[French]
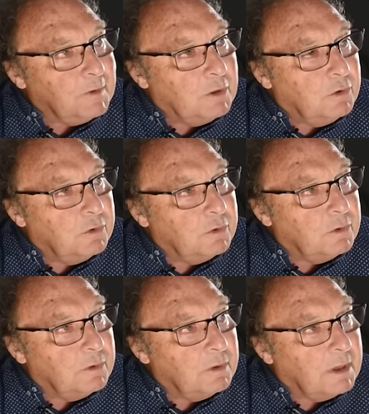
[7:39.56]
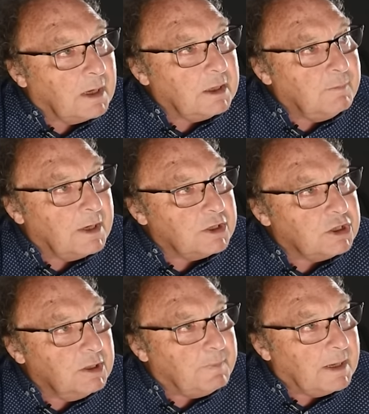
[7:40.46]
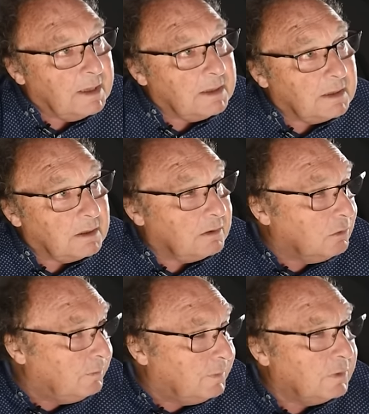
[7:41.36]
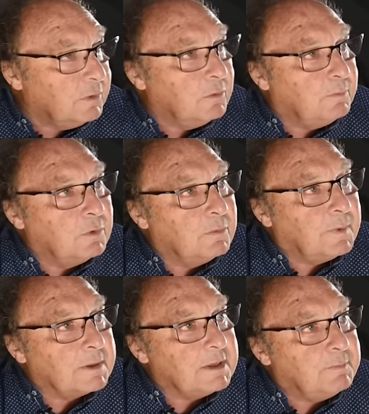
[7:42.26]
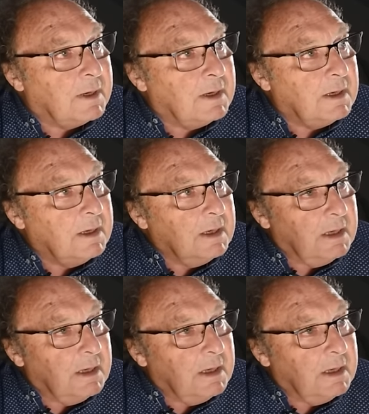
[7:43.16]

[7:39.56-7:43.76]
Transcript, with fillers: l'arrimage des palettes au, pont principal